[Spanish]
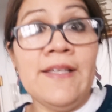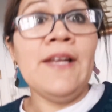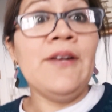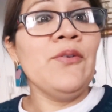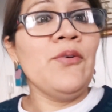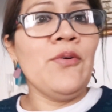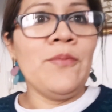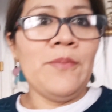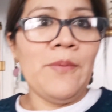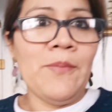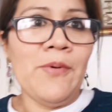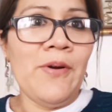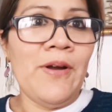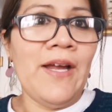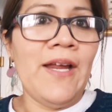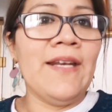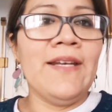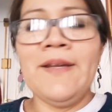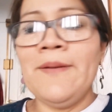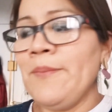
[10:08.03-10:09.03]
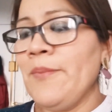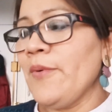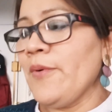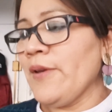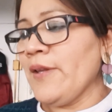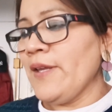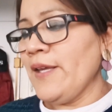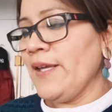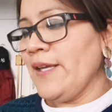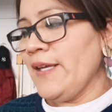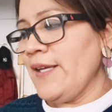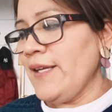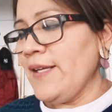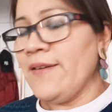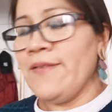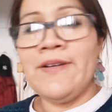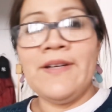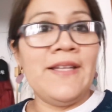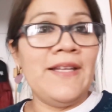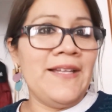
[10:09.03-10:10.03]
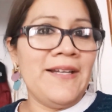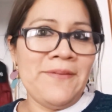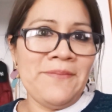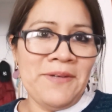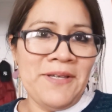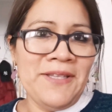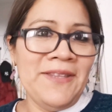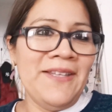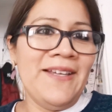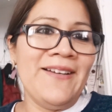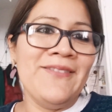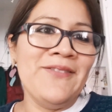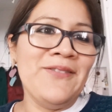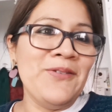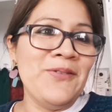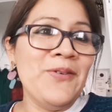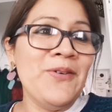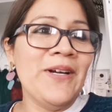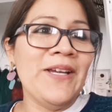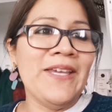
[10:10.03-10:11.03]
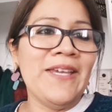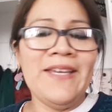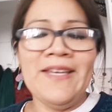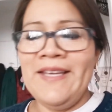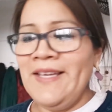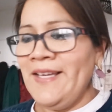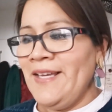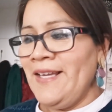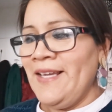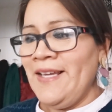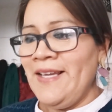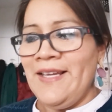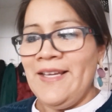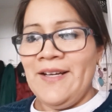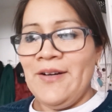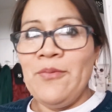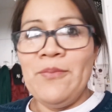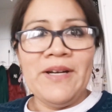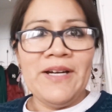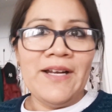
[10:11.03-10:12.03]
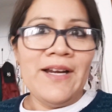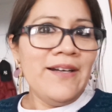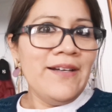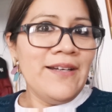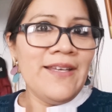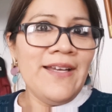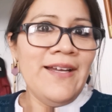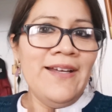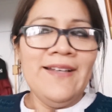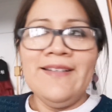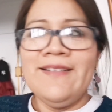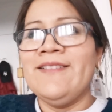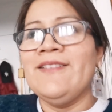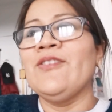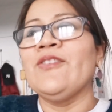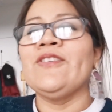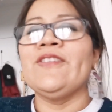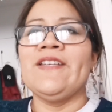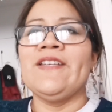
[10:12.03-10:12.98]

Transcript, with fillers: días no comemos carne porque verdaderamente es un lujo aquí comer carne ya. No